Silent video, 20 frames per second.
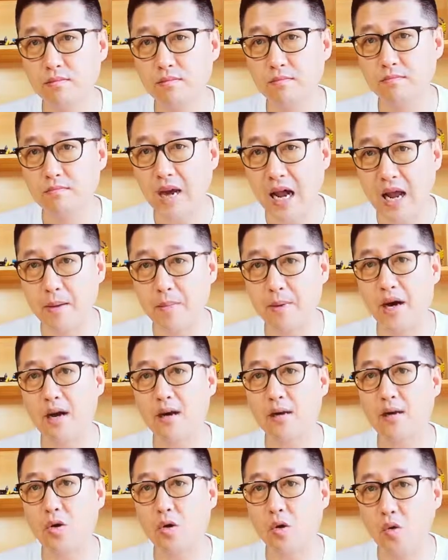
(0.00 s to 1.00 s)
买
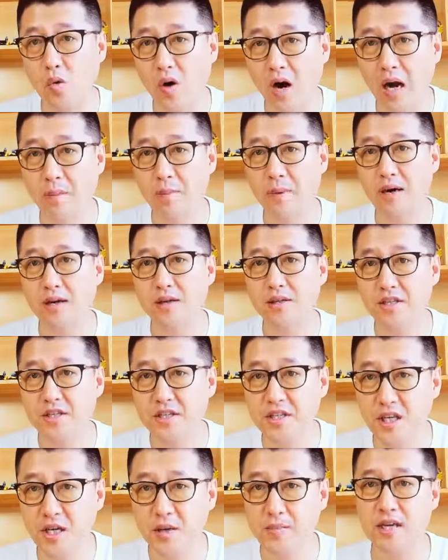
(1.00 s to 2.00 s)
吧，花吧，
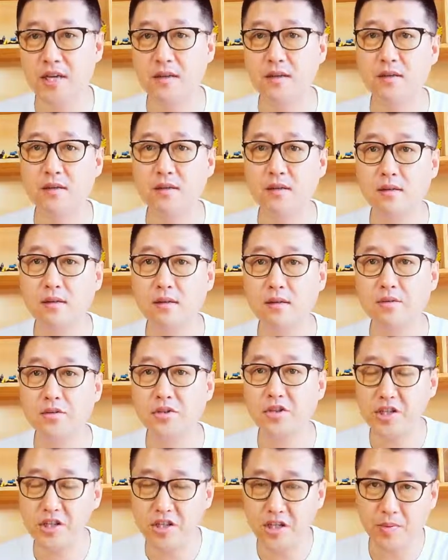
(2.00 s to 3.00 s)
借呗，
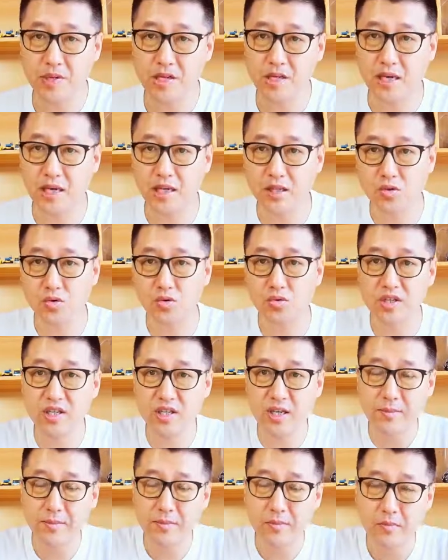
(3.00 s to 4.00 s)
这些平台的出
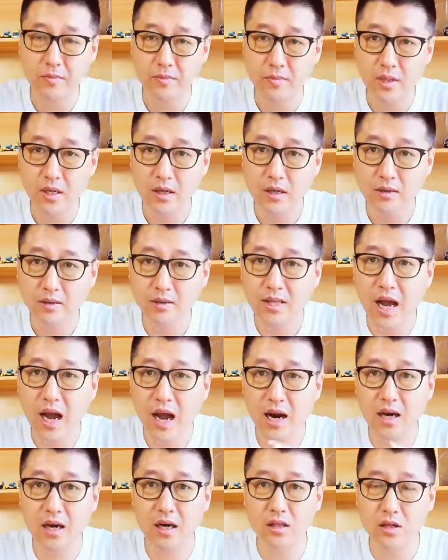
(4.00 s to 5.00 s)
现，
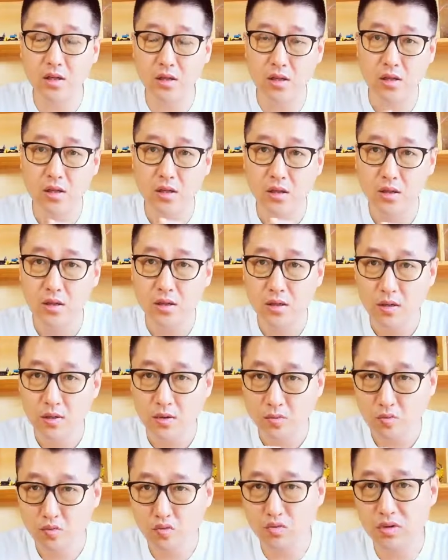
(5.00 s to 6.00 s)
大量的
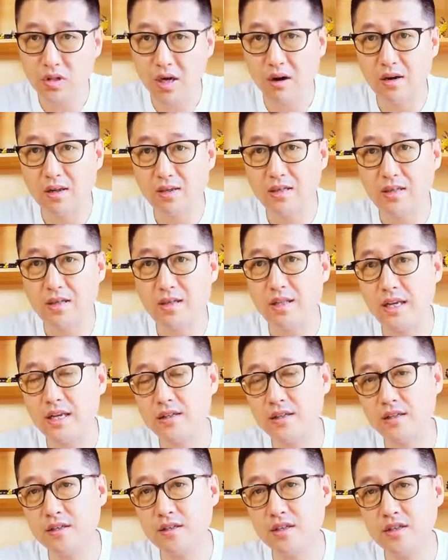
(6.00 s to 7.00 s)
误导了这些年
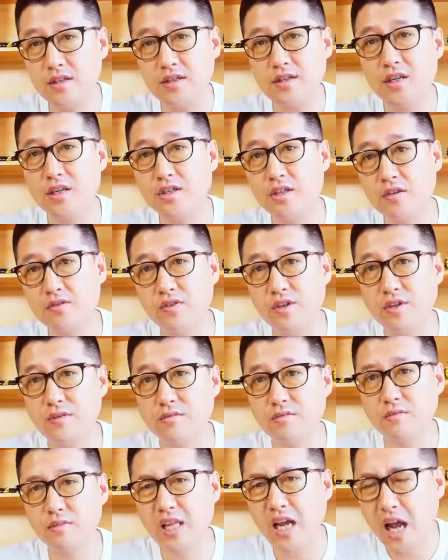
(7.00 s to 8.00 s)
轻人提前消费。
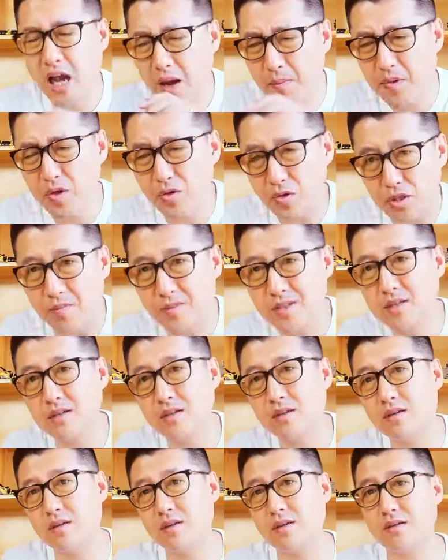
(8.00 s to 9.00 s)
他们有什么资
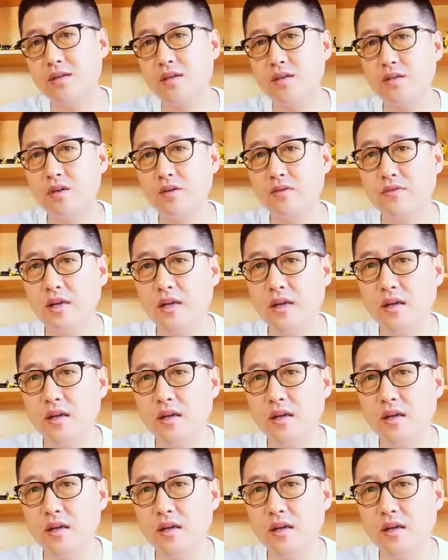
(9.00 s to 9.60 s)
格提前消费啊？